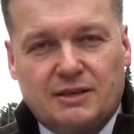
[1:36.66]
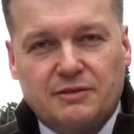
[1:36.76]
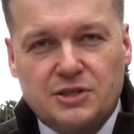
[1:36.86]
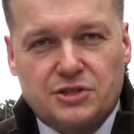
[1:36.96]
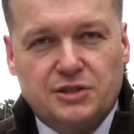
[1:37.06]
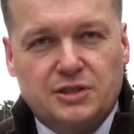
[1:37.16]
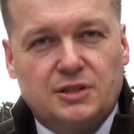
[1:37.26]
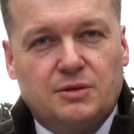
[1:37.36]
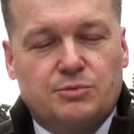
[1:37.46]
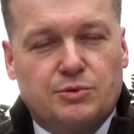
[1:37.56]

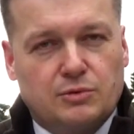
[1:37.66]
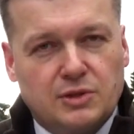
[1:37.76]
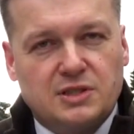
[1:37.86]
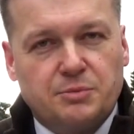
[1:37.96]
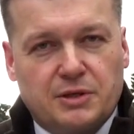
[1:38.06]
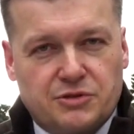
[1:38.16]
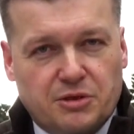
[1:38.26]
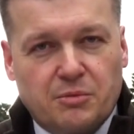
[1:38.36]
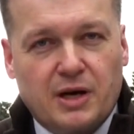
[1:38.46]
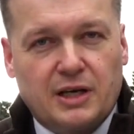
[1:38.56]
nawierzchni ulicy
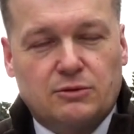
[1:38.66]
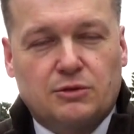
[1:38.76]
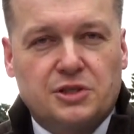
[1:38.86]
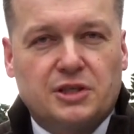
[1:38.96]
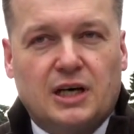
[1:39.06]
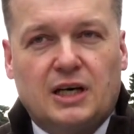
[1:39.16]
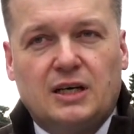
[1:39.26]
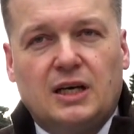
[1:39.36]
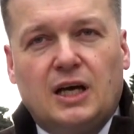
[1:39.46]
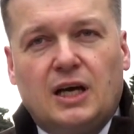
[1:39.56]
1 Maja od
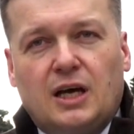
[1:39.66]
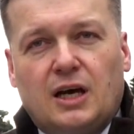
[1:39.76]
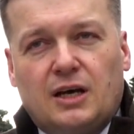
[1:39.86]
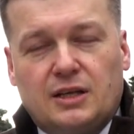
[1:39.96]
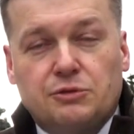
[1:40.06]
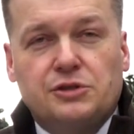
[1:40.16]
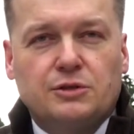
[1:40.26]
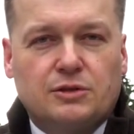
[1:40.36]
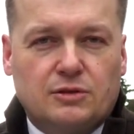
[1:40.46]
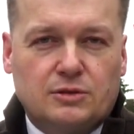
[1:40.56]
odcinka, e, na
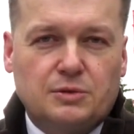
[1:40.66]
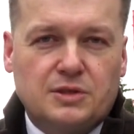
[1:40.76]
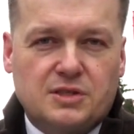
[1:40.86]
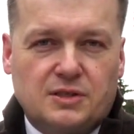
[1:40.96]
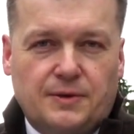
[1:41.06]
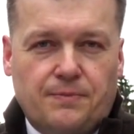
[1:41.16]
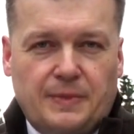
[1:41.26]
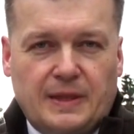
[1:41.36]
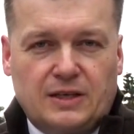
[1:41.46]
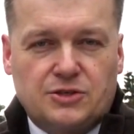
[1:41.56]
odcinku od ulicy
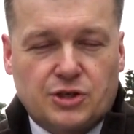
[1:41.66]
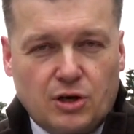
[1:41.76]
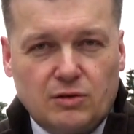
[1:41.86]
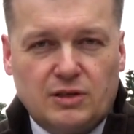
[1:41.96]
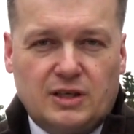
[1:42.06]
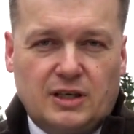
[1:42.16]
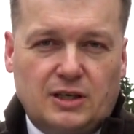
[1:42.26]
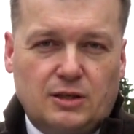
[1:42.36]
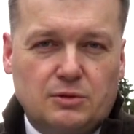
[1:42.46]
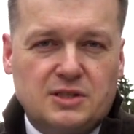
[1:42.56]
mm,
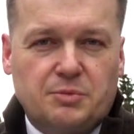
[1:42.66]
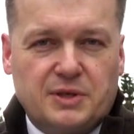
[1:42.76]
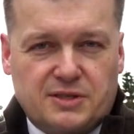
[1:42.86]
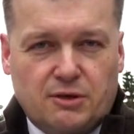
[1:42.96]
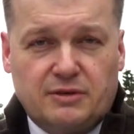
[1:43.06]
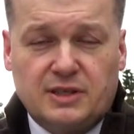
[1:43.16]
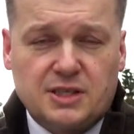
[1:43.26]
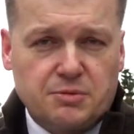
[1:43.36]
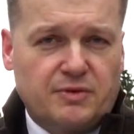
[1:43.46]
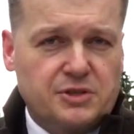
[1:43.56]
Szkolnej do ulicy Piaskowej. Jesteśmy